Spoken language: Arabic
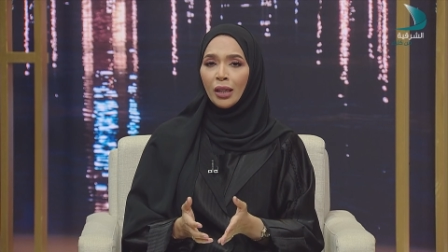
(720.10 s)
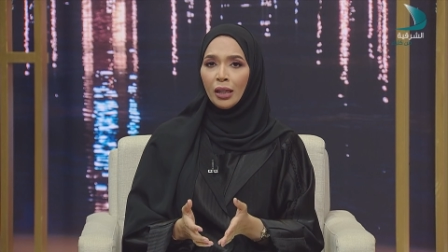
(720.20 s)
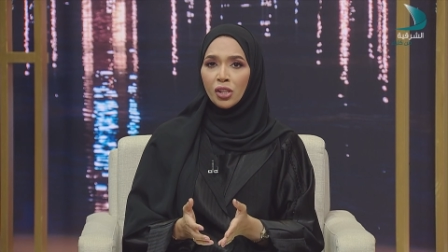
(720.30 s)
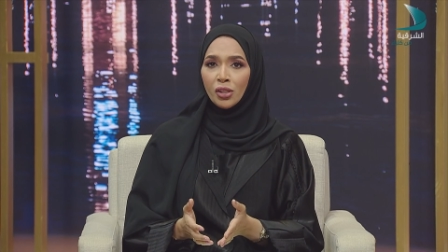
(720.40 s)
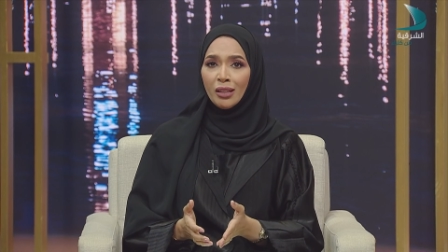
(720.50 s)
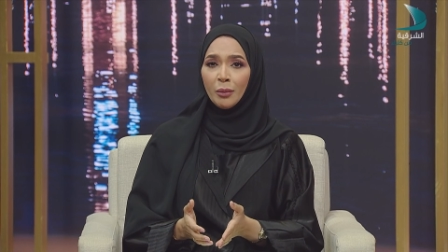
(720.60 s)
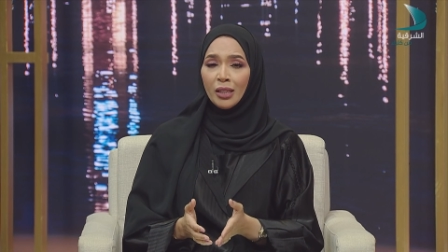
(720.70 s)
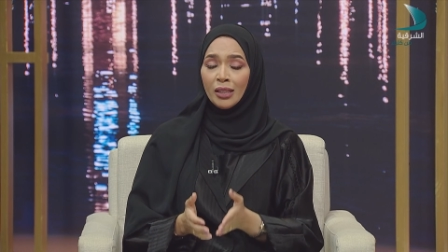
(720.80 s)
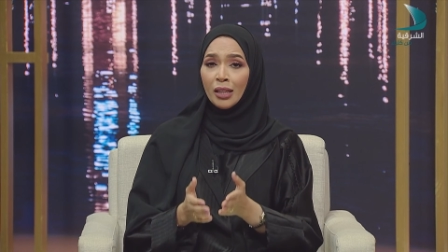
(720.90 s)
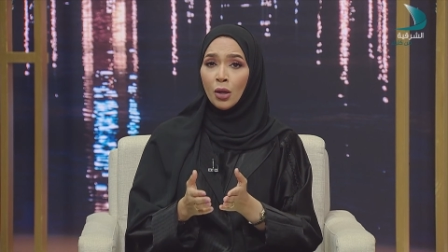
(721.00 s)
دول الخليج العربي
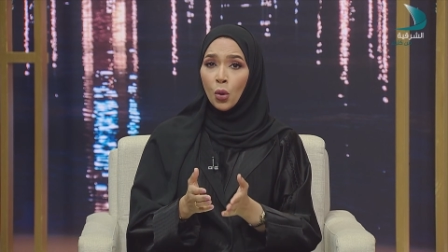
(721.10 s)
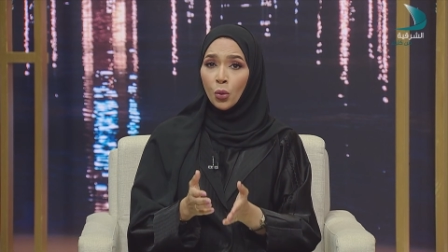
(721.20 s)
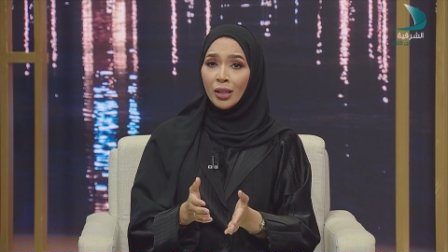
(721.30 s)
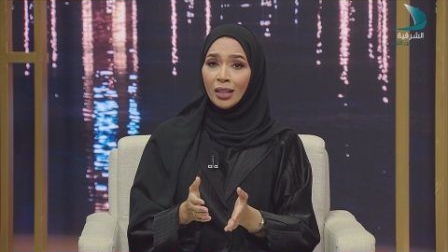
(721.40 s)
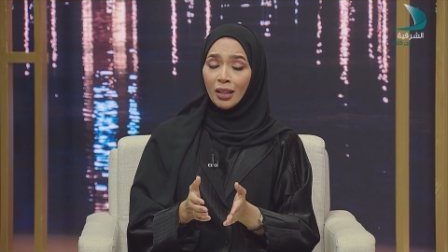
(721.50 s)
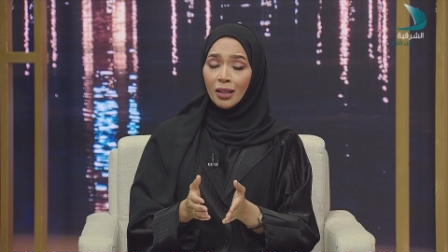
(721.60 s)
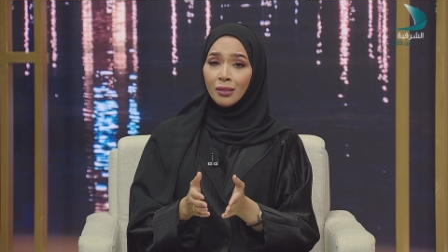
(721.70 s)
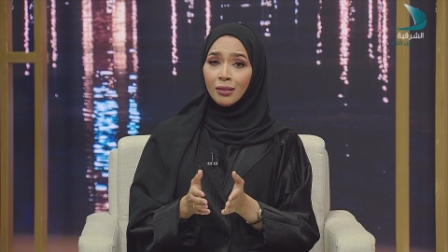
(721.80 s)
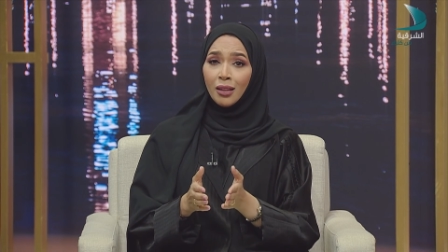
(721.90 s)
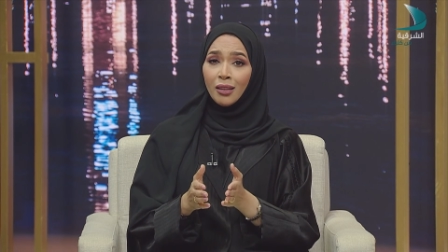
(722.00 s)
لأن هناك
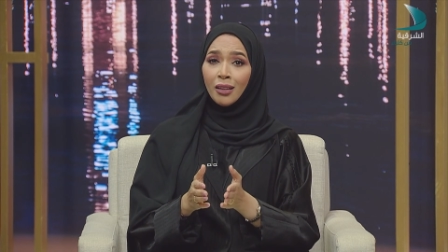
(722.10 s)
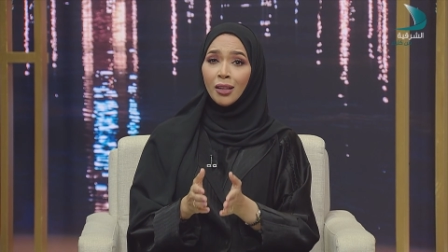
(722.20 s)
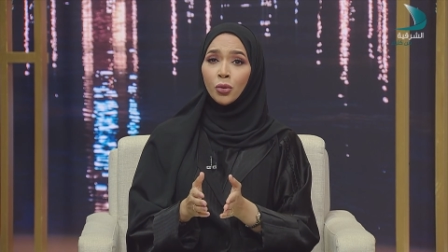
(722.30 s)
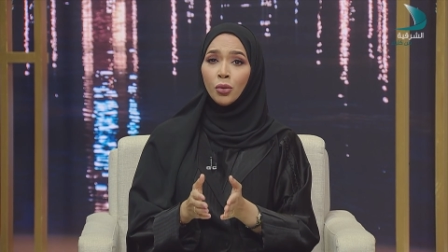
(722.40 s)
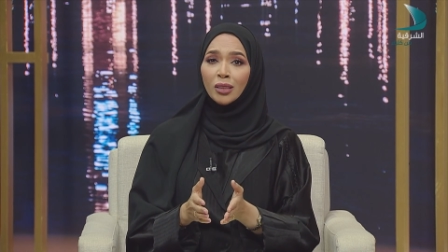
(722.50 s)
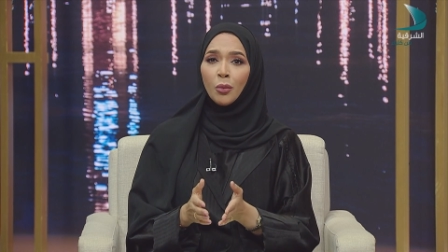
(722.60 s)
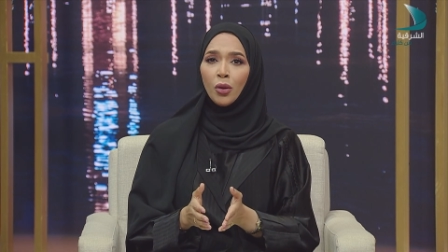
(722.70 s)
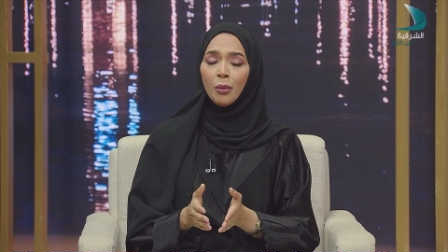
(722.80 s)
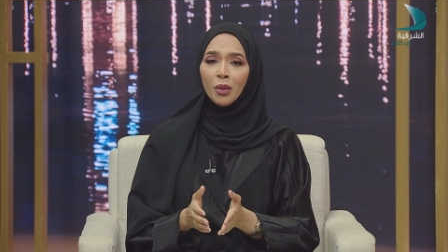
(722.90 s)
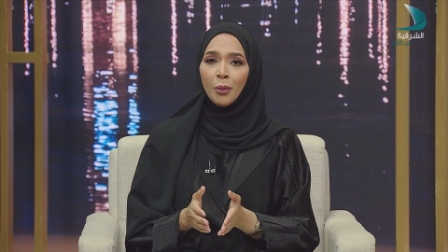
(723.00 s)
قد ذكرت نقطة
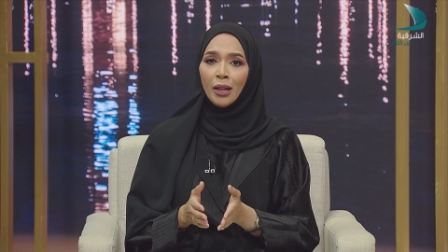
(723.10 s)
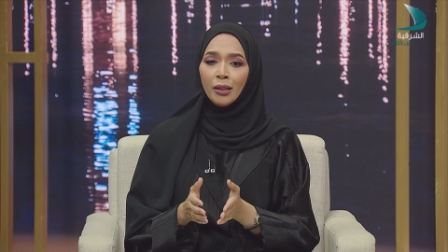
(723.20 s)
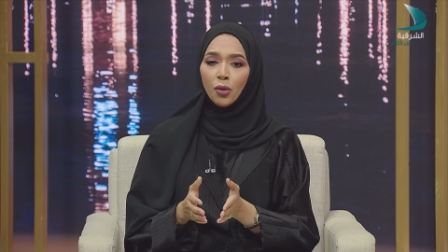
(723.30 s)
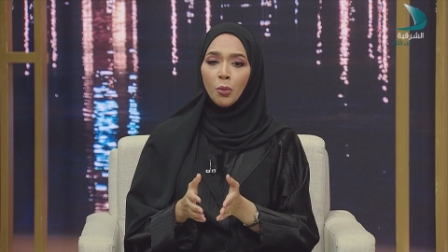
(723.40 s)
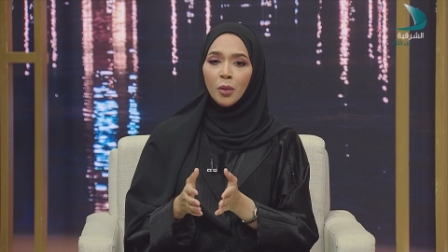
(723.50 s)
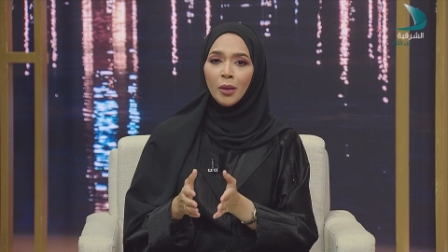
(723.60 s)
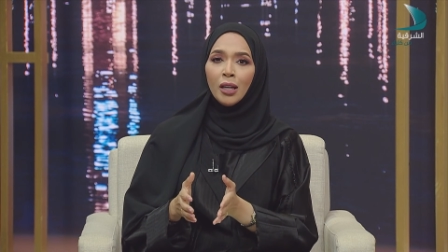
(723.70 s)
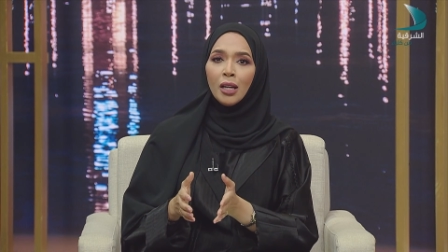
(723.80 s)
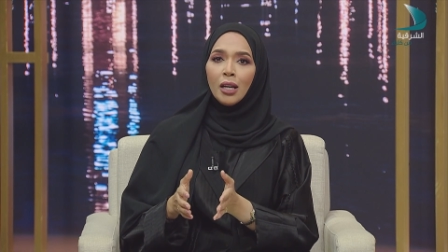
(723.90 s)
مهمة بأن ربما